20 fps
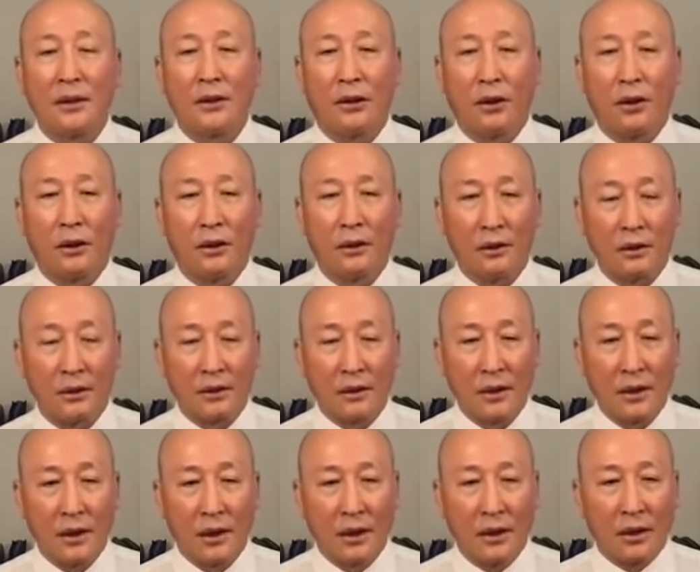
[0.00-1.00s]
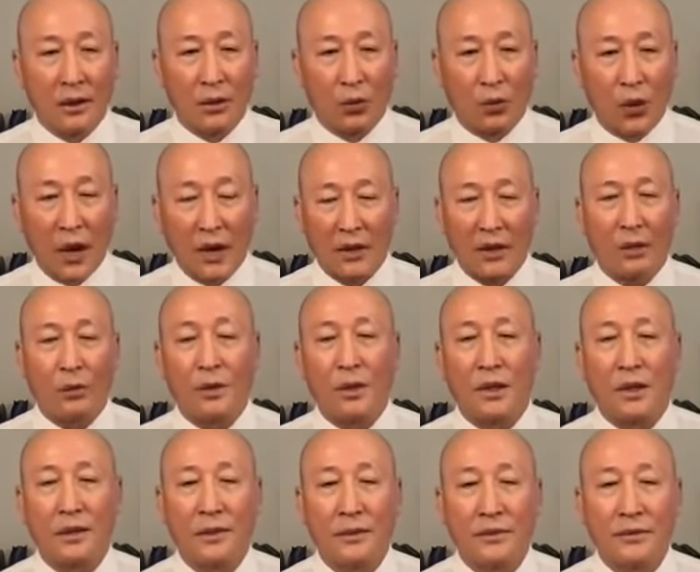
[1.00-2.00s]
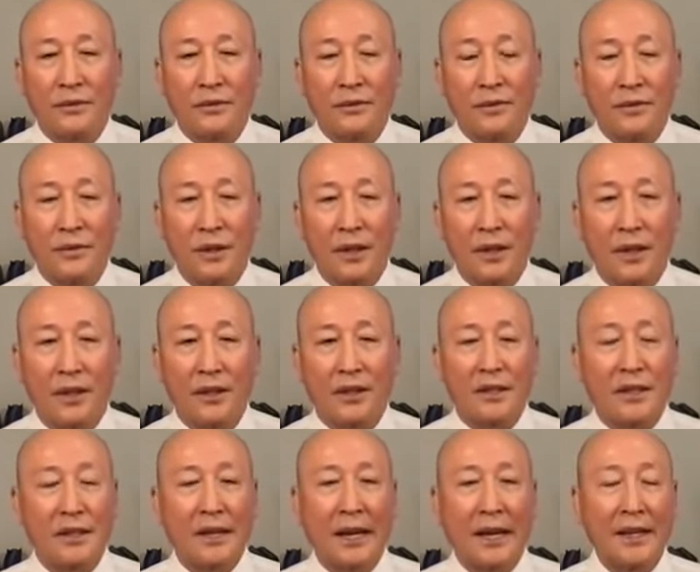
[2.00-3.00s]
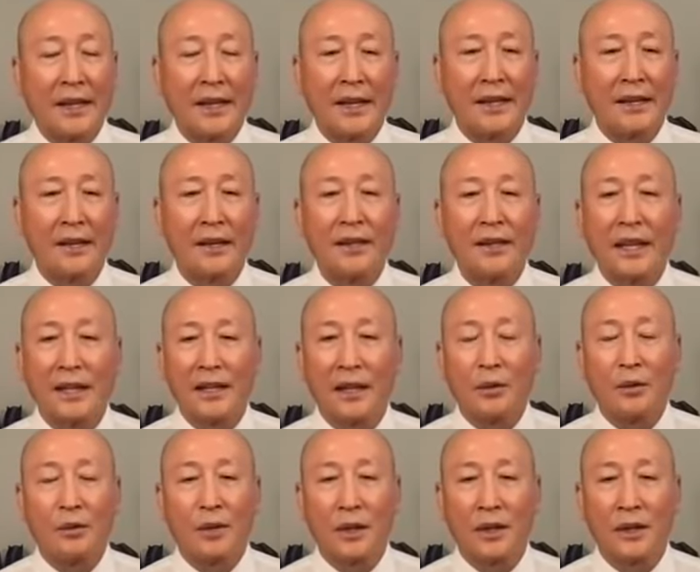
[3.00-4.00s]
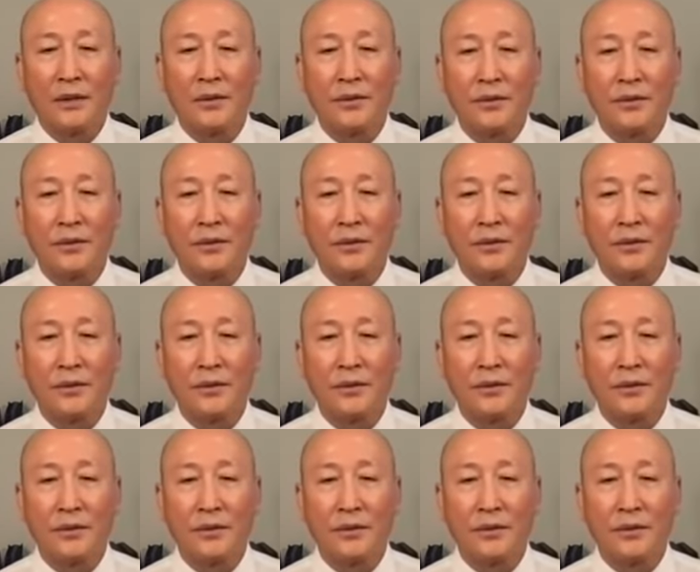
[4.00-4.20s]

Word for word: còn hoạt động được, thì sự cải thiện nó nhanh chóng thôi.